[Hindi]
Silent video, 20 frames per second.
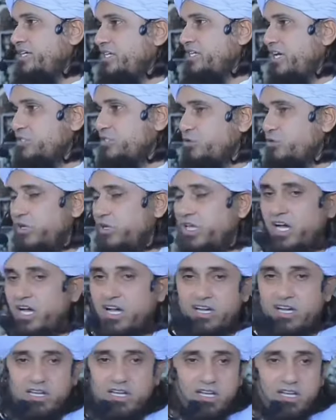ऐसा सोया
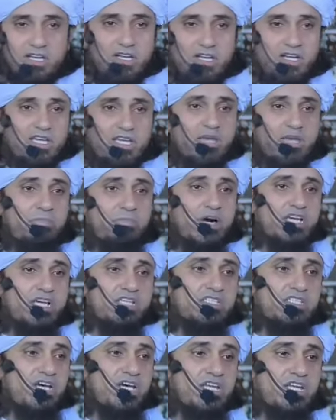कि
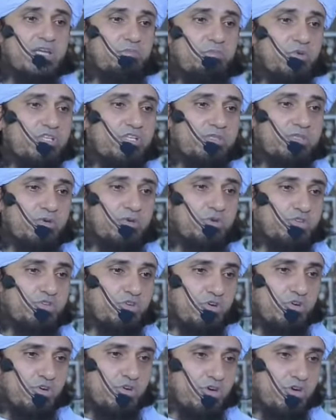पाकिस्तानी पुलिस भी
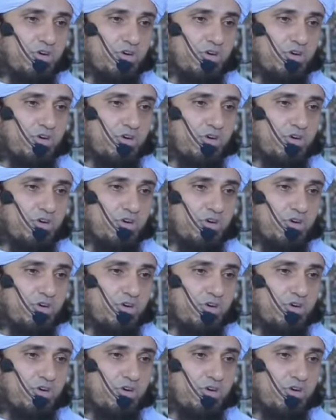उसको